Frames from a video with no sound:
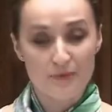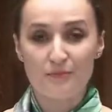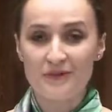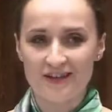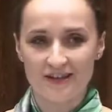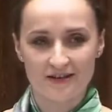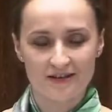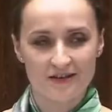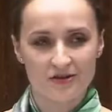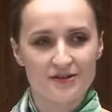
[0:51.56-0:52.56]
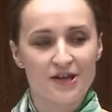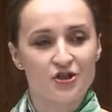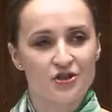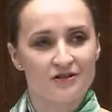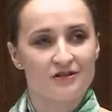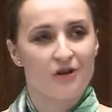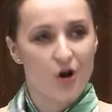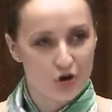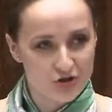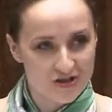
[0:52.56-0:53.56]
My, to znaczy
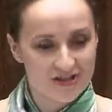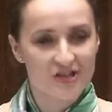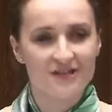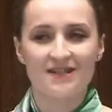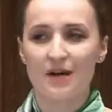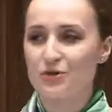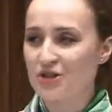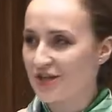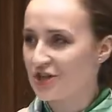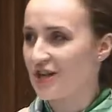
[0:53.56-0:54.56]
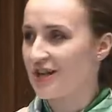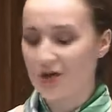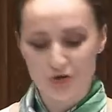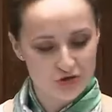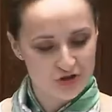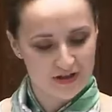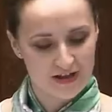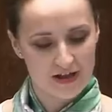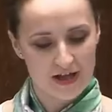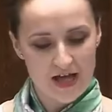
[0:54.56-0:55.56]
ojciec dziecka, przyjaciele,
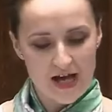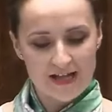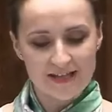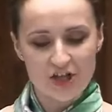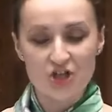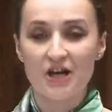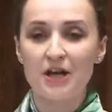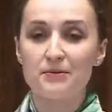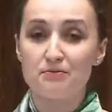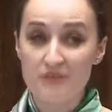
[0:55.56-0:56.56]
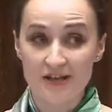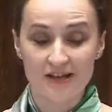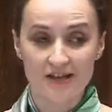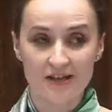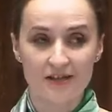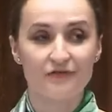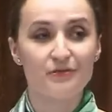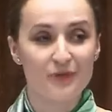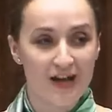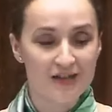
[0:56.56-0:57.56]
rodzina, a także my,
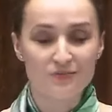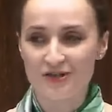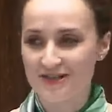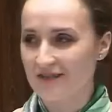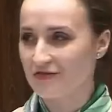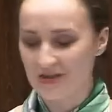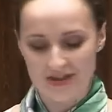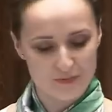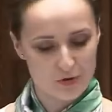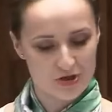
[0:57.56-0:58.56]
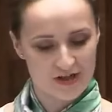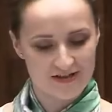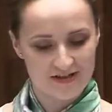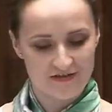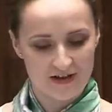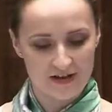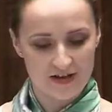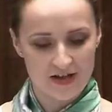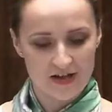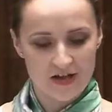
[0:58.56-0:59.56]
wybrani przedstawiciele społeczeństwa,
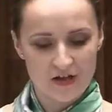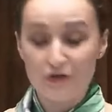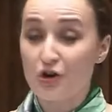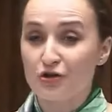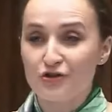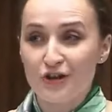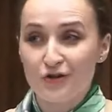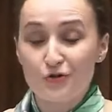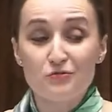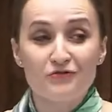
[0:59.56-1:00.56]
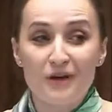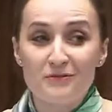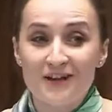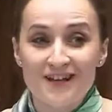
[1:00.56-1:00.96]
Wygodnie umywamy